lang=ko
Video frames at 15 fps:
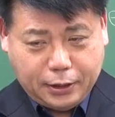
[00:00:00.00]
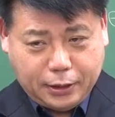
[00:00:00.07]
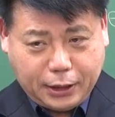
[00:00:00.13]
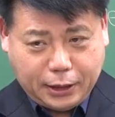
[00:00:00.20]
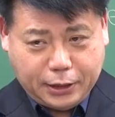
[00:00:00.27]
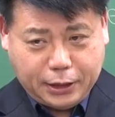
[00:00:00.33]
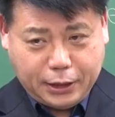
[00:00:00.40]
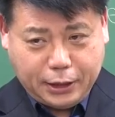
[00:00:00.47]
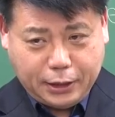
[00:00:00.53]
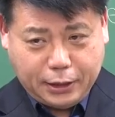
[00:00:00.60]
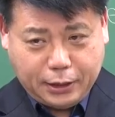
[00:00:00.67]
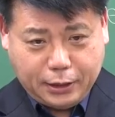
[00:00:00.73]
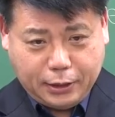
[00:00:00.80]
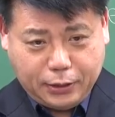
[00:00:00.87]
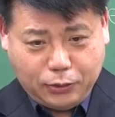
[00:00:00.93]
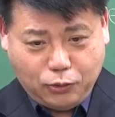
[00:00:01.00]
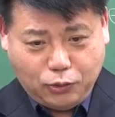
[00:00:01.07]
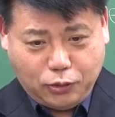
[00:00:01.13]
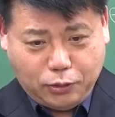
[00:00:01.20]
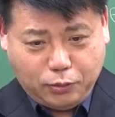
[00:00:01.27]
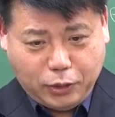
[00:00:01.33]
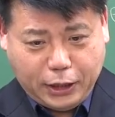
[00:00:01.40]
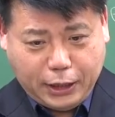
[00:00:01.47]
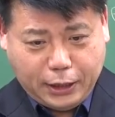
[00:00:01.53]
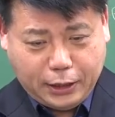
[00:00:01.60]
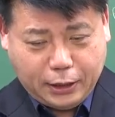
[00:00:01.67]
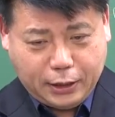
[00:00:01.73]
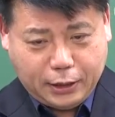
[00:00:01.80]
같지? 음, 이거는 뭐야?